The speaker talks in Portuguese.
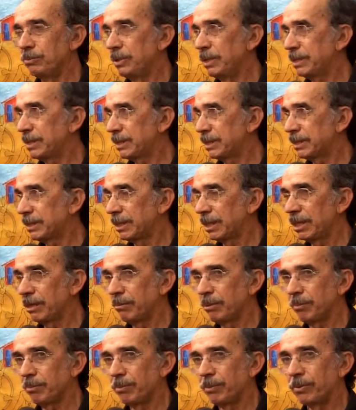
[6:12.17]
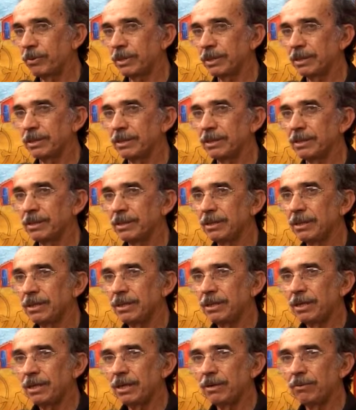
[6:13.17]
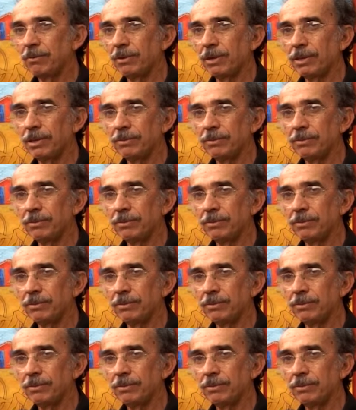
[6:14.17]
nesse tema, porque é um,